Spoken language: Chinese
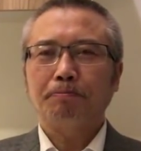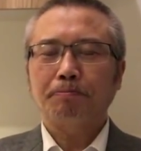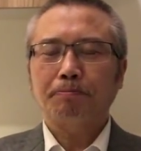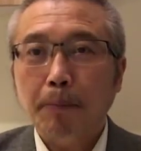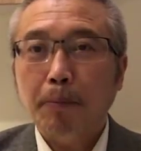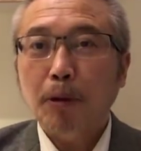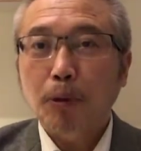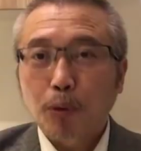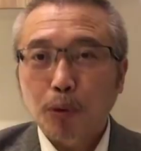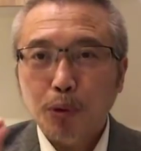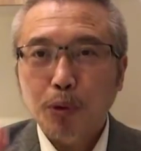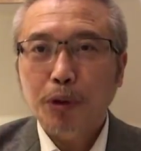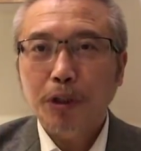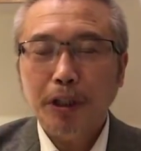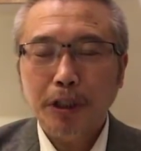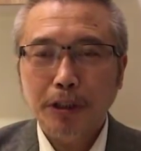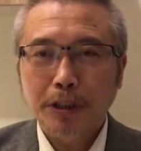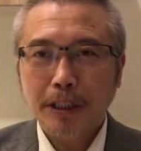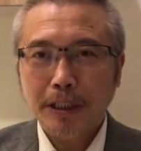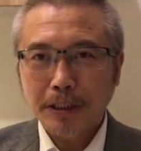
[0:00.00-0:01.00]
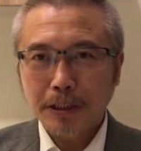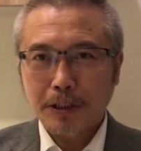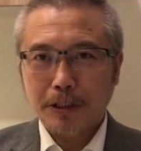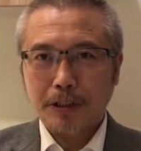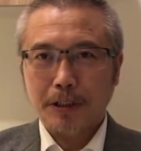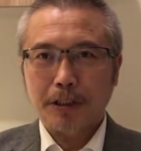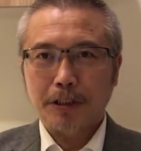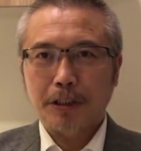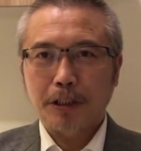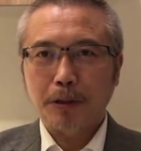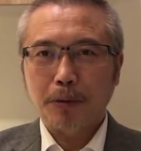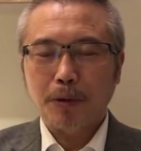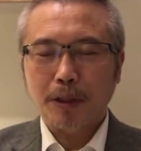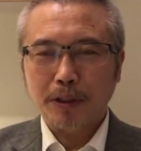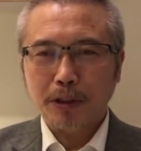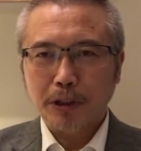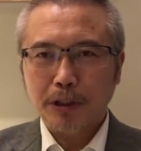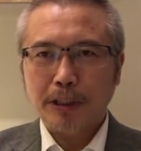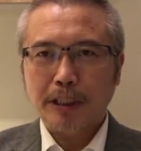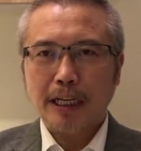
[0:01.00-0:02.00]
那农村的真实的情
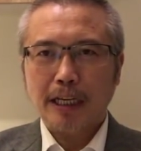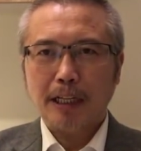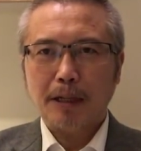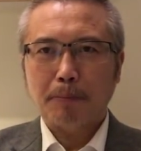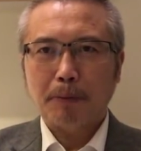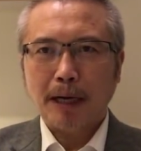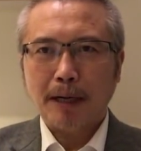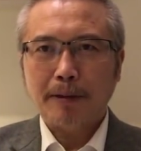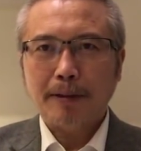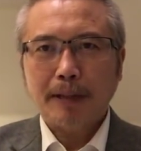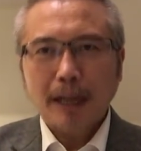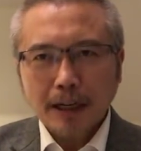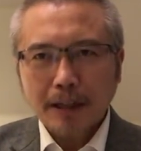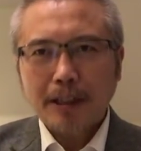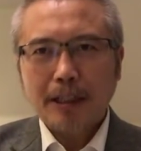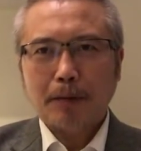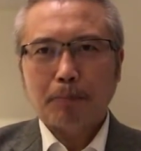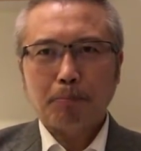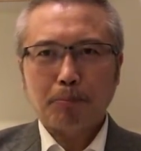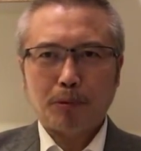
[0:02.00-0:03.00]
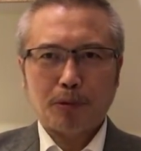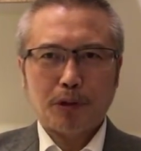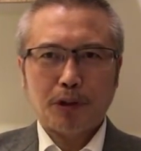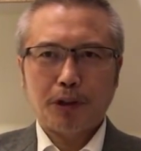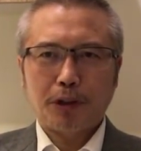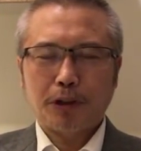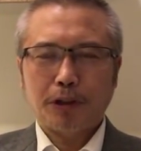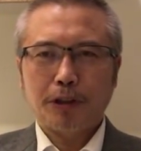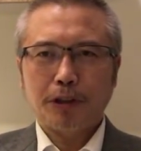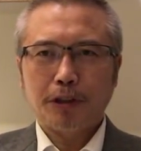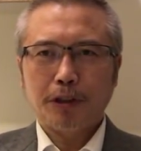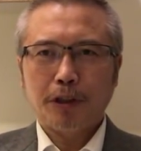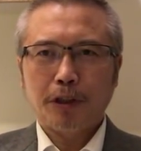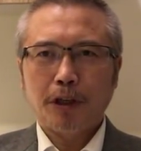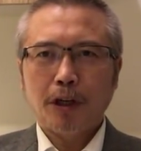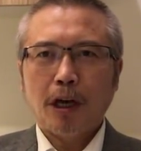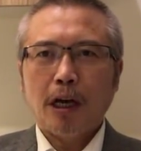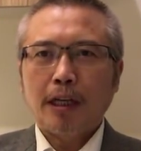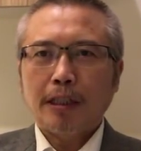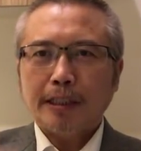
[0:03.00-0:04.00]
况是这样的吗？当然不是，
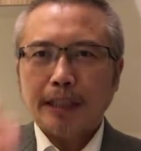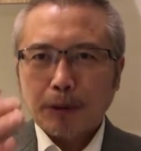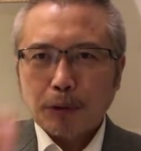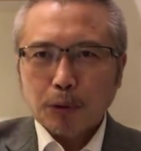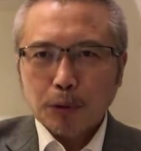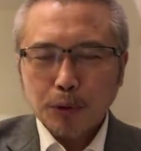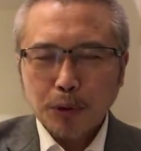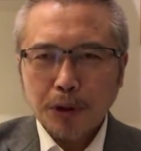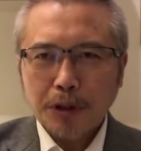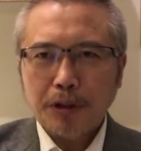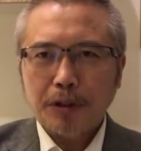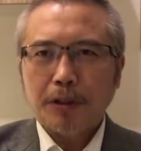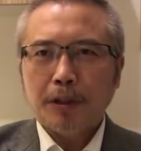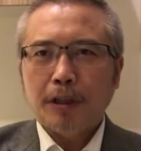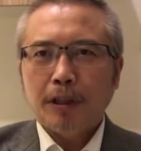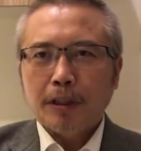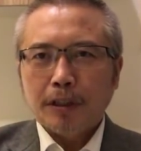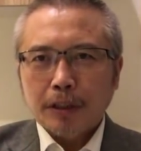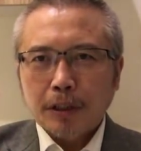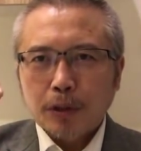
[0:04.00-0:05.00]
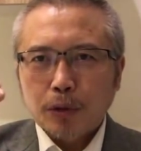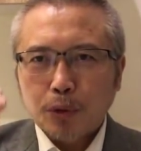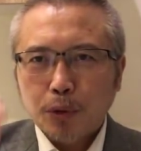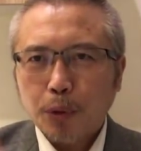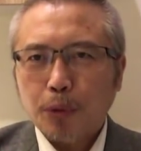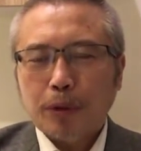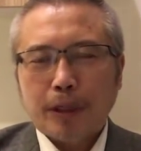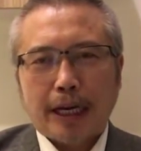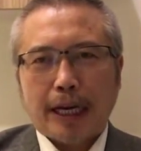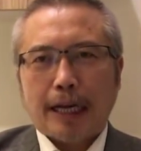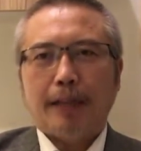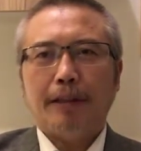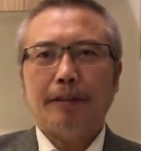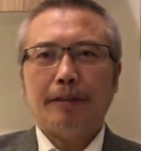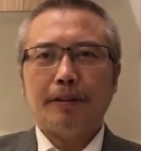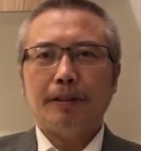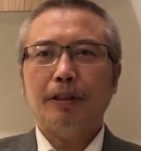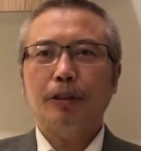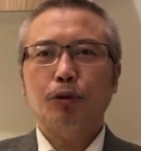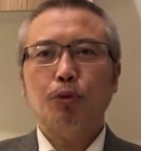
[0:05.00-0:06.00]
在农村种
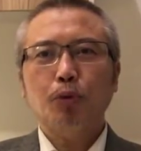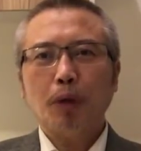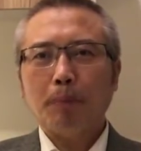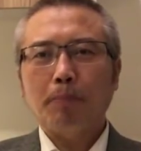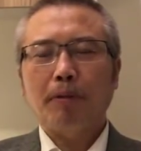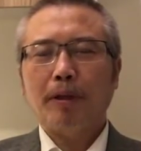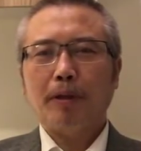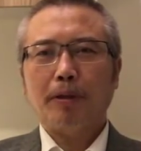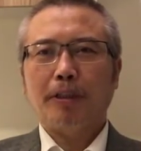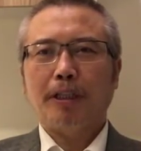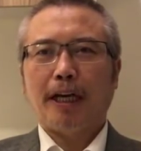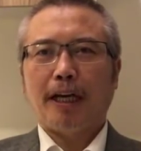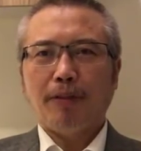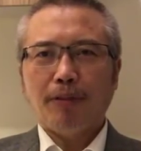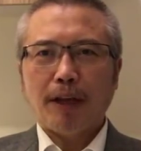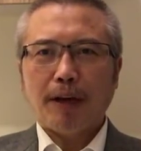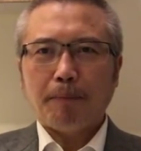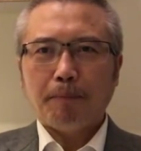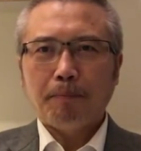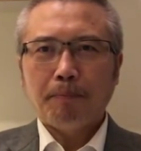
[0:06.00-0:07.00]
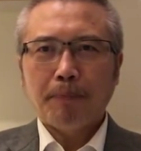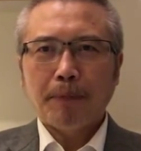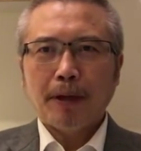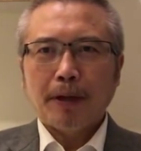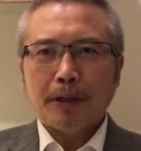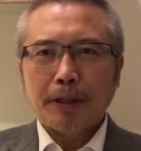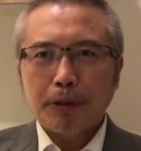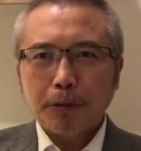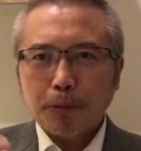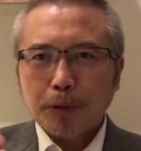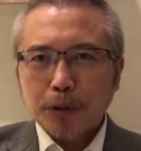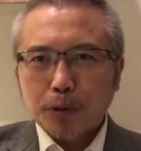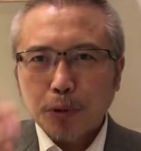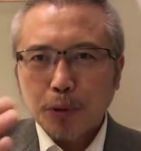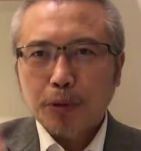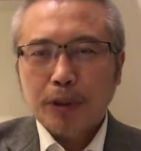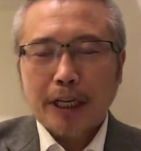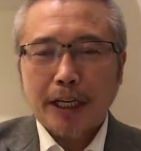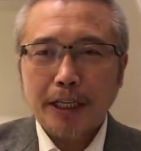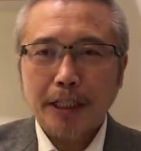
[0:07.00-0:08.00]
田是赚不到钱的，因为
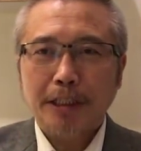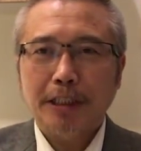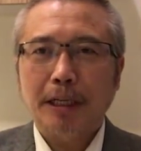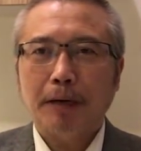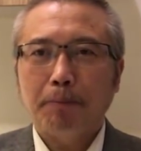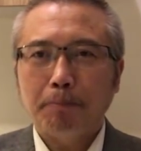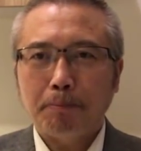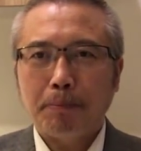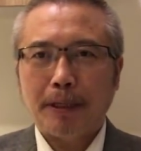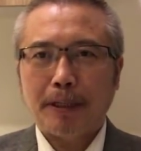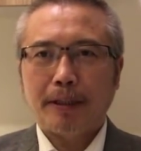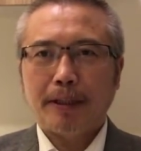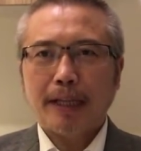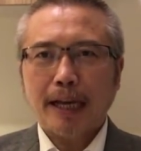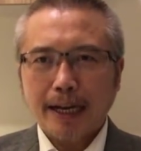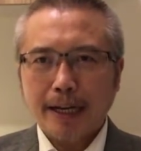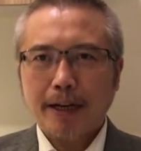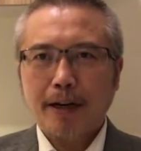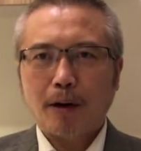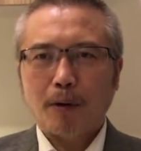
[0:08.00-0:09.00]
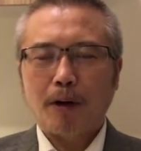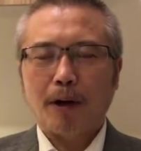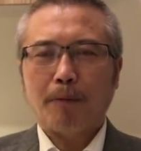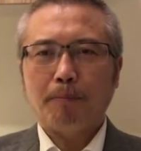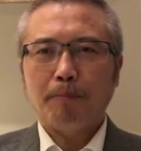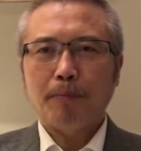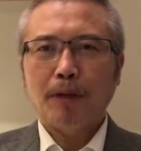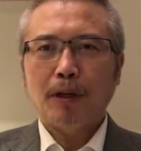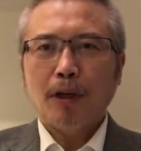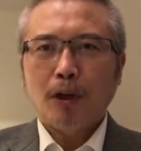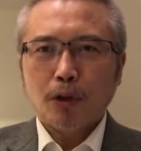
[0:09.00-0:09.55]
种田的成本太高了。